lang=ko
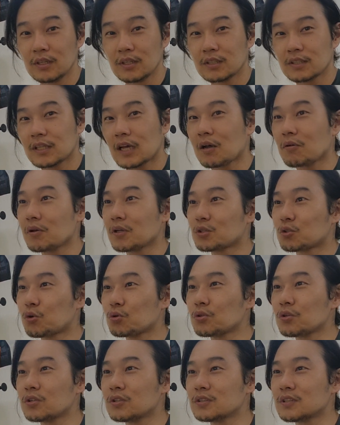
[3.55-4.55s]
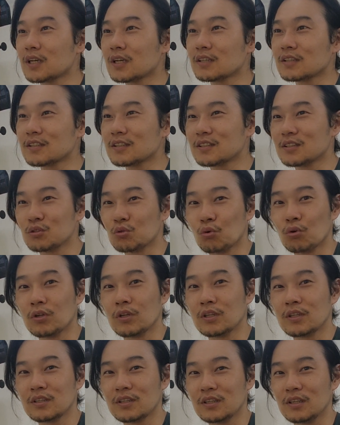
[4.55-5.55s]
사회 초년생들을
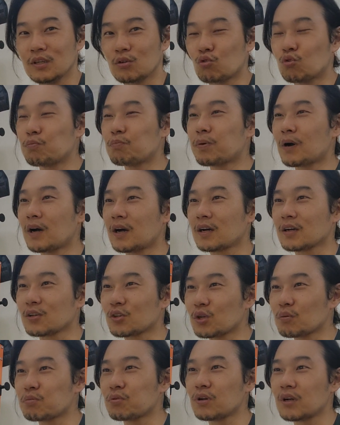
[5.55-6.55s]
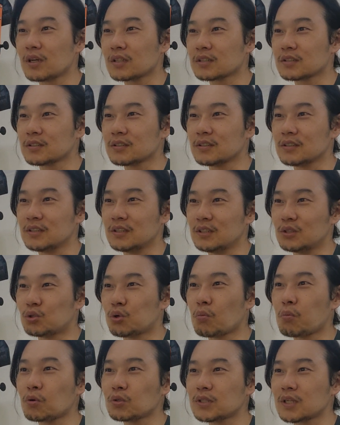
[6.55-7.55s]
노린 이 쿠팡 퀵플렉스 이
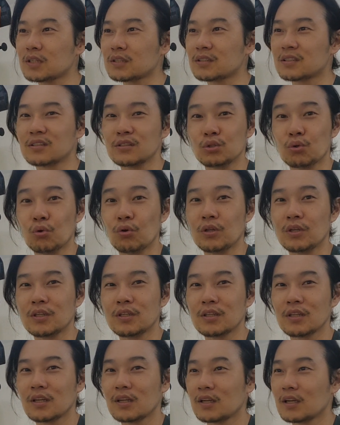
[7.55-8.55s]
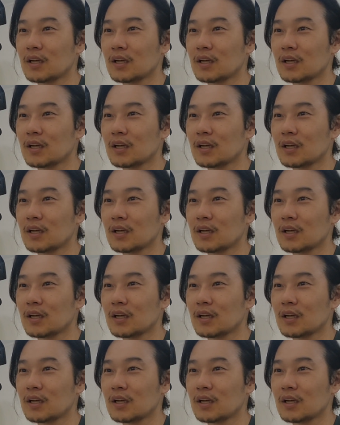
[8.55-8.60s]
초보자들을 노린